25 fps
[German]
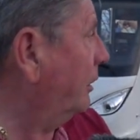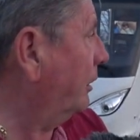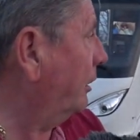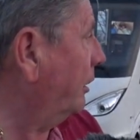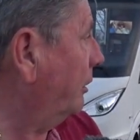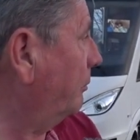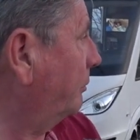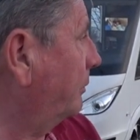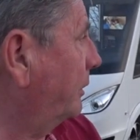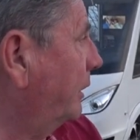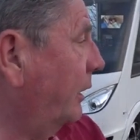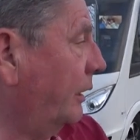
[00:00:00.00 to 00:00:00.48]

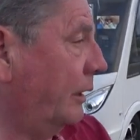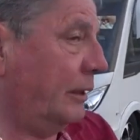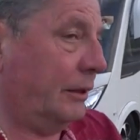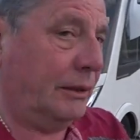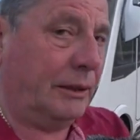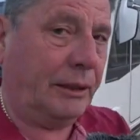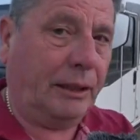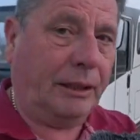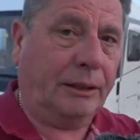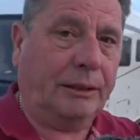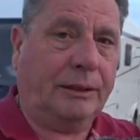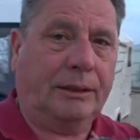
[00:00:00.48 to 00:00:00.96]
Im
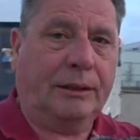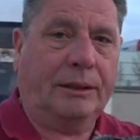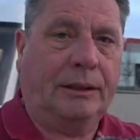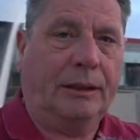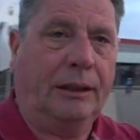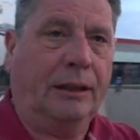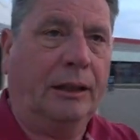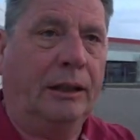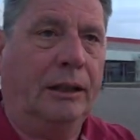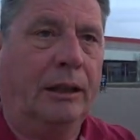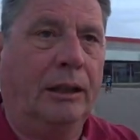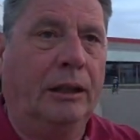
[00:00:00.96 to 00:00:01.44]
Gegensatz
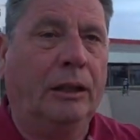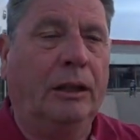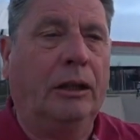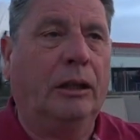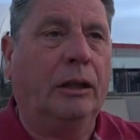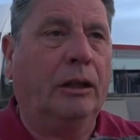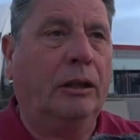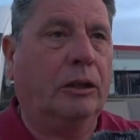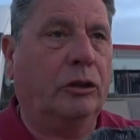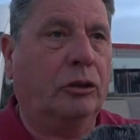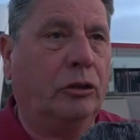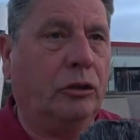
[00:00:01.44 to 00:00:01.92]

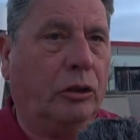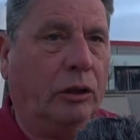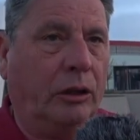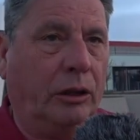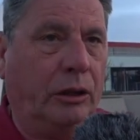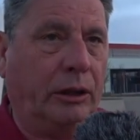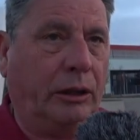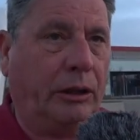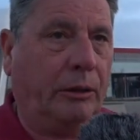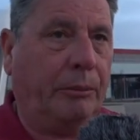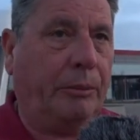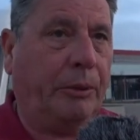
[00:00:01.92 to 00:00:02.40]

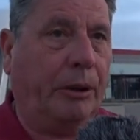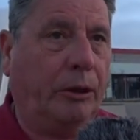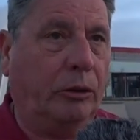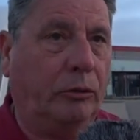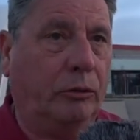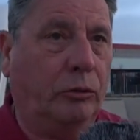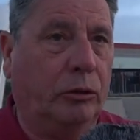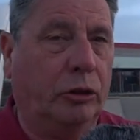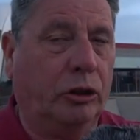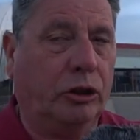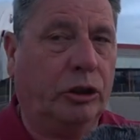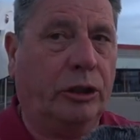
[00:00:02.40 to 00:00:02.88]
zur
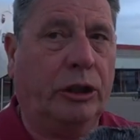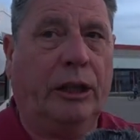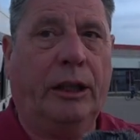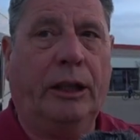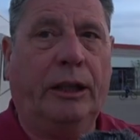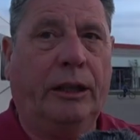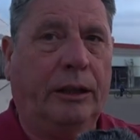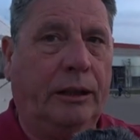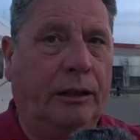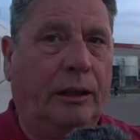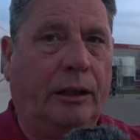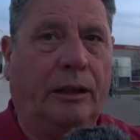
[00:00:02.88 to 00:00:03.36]

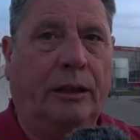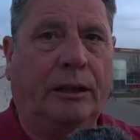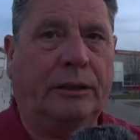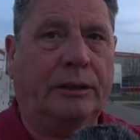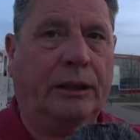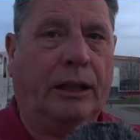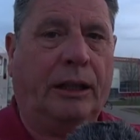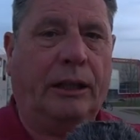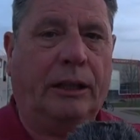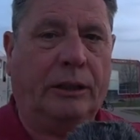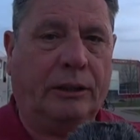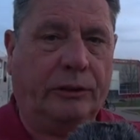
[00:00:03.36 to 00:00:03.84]
Reparaturstelle, da ist
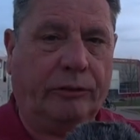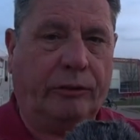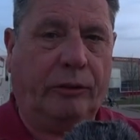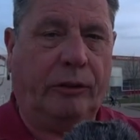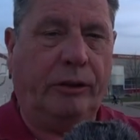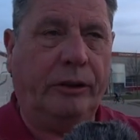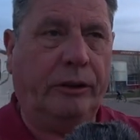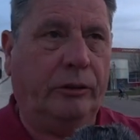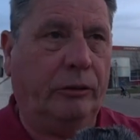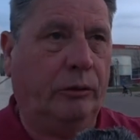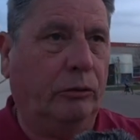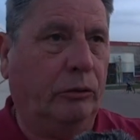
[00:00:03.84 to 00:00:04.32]
alles
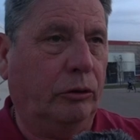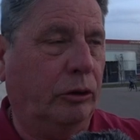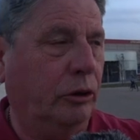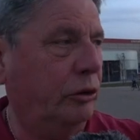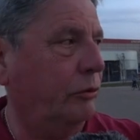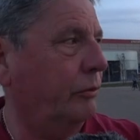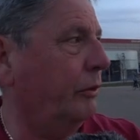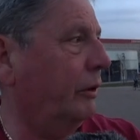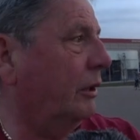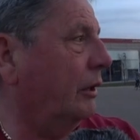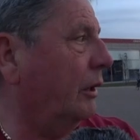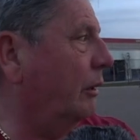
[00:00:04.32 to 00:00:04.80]
voll und
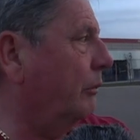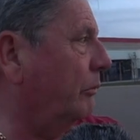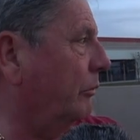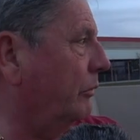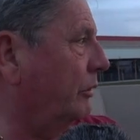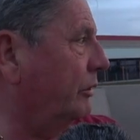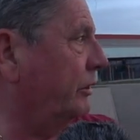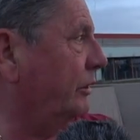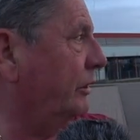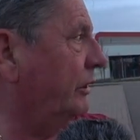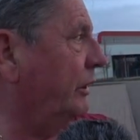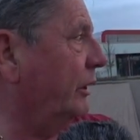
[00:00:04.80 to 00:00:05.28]
deswegen haben wir
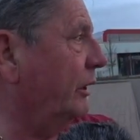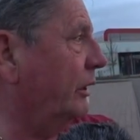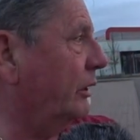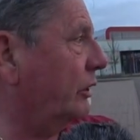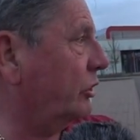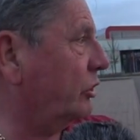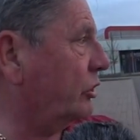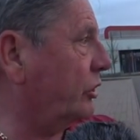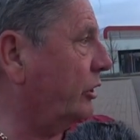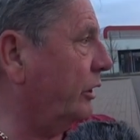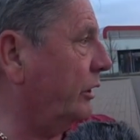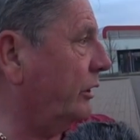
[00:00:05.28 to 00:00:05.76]
uns hierher
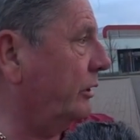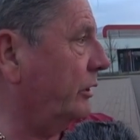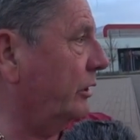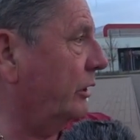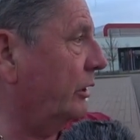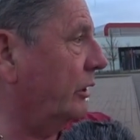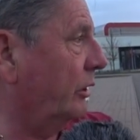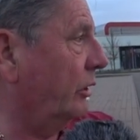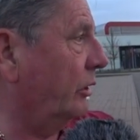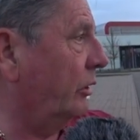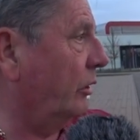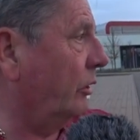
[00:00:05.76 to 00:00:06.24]
gestellt,
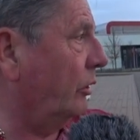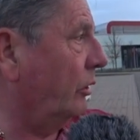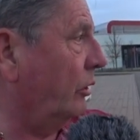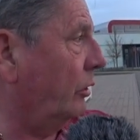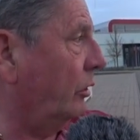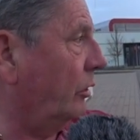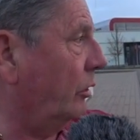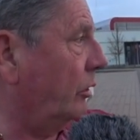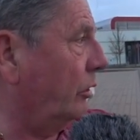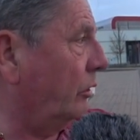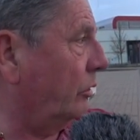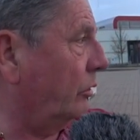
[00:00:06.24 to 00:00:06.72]

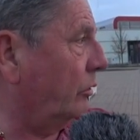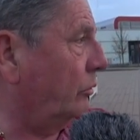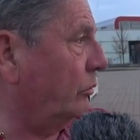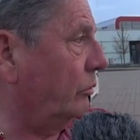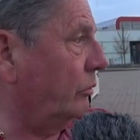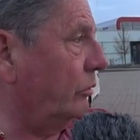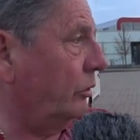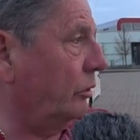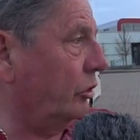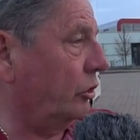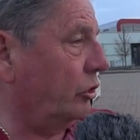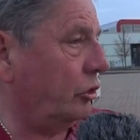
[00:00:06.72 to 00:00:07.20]

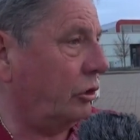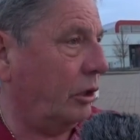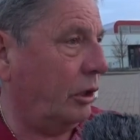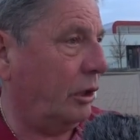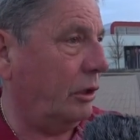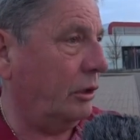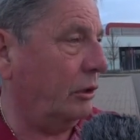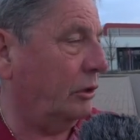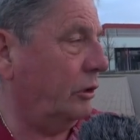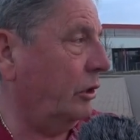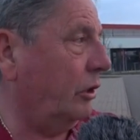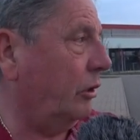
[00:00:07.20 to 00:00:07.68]
nur die
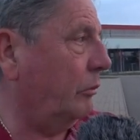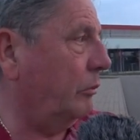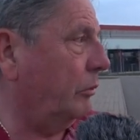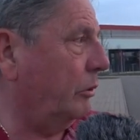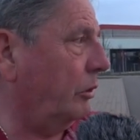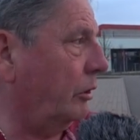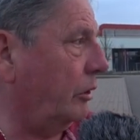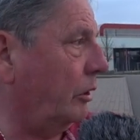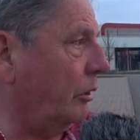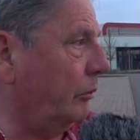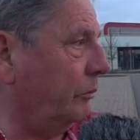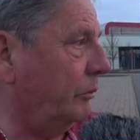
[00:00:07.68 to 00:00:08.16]
Straße, aber
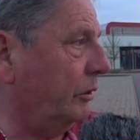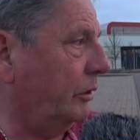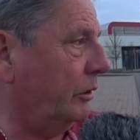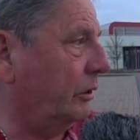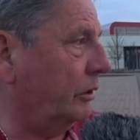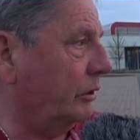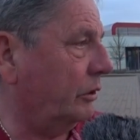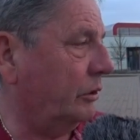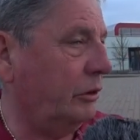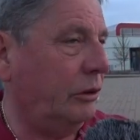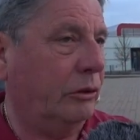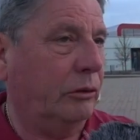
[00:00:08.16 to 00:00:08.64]
ich glaube nicht,
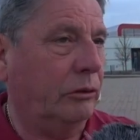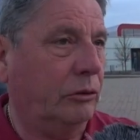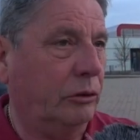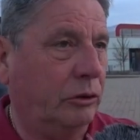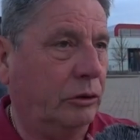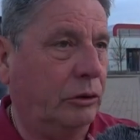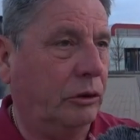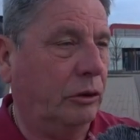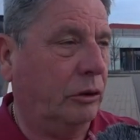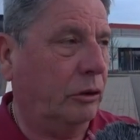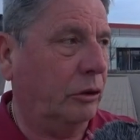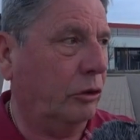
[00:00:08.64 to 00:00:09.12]
dass sie
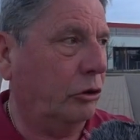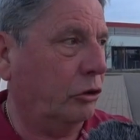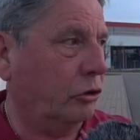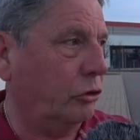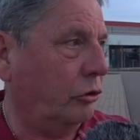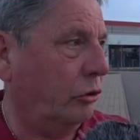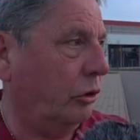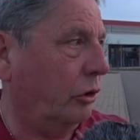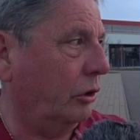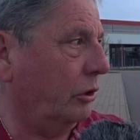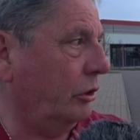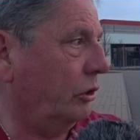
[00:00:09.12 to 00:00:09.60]
uns
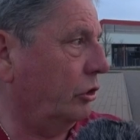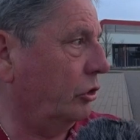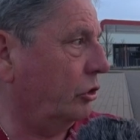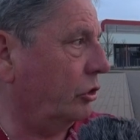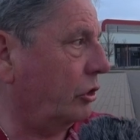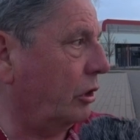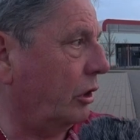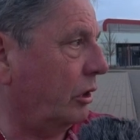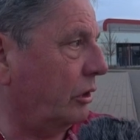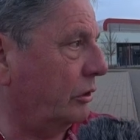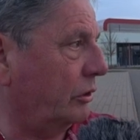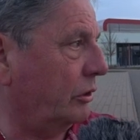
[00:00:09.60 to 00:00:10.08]
stört. Die
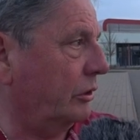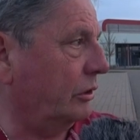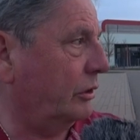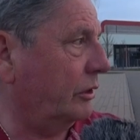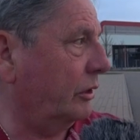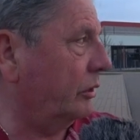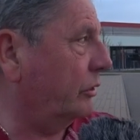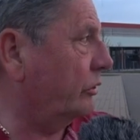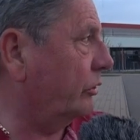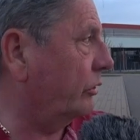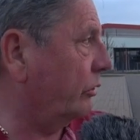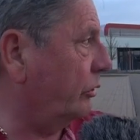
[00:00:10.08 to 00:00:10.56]
Straße ist
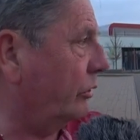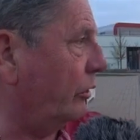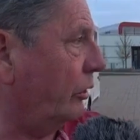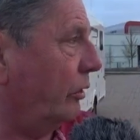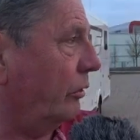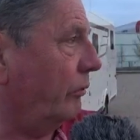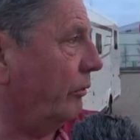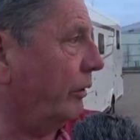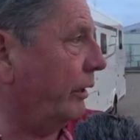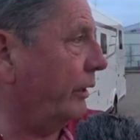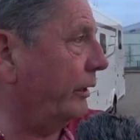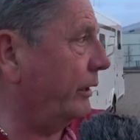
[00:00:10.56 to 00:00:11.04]
jetzt in
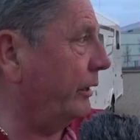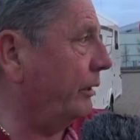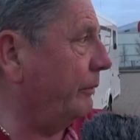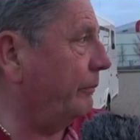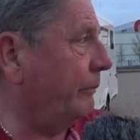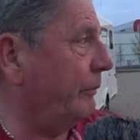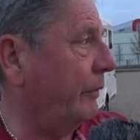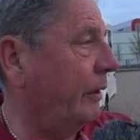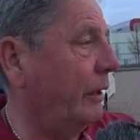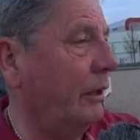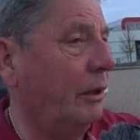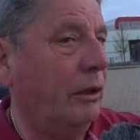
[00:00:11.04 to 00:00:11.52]
Hörweite
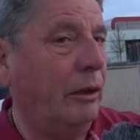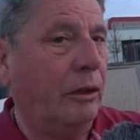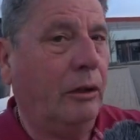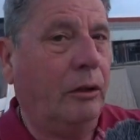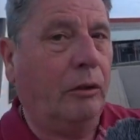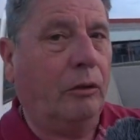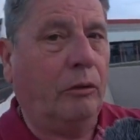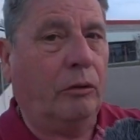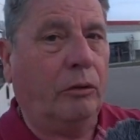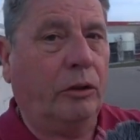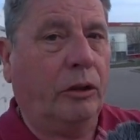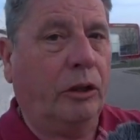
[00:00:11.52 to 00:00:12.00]

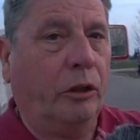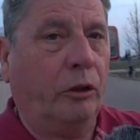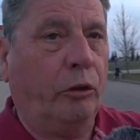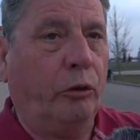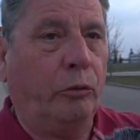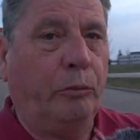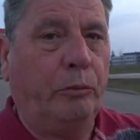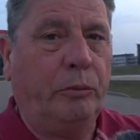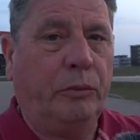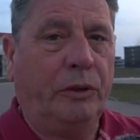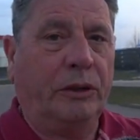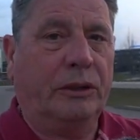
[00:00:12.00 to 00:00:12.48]
und da
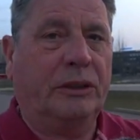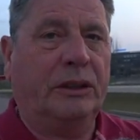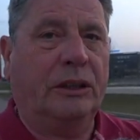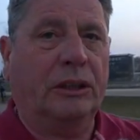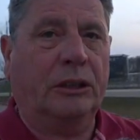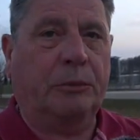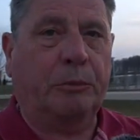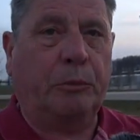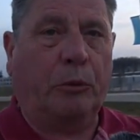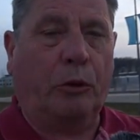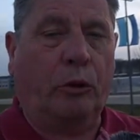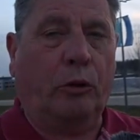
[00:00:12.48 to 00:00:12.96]
üben ist
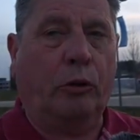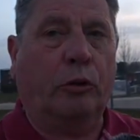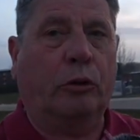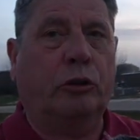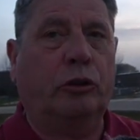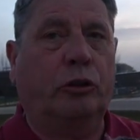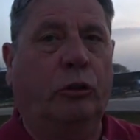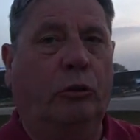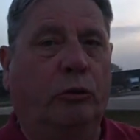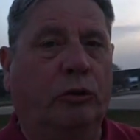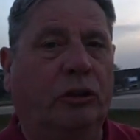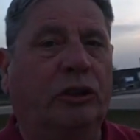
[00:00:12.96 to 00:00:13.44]
das
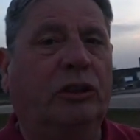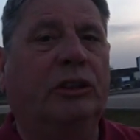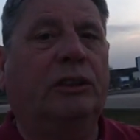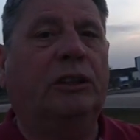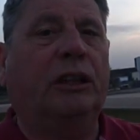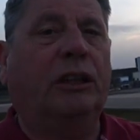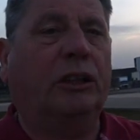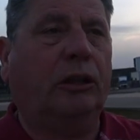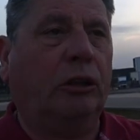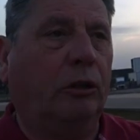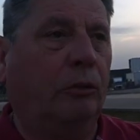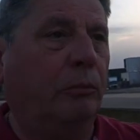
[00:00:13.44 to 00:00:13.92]

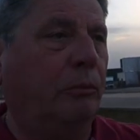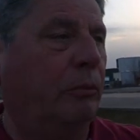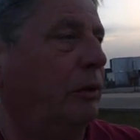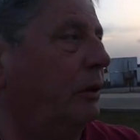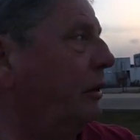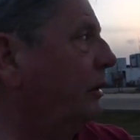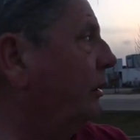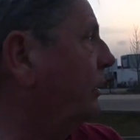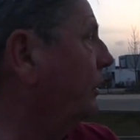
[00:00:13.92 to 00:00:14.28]
Produktionszentrum,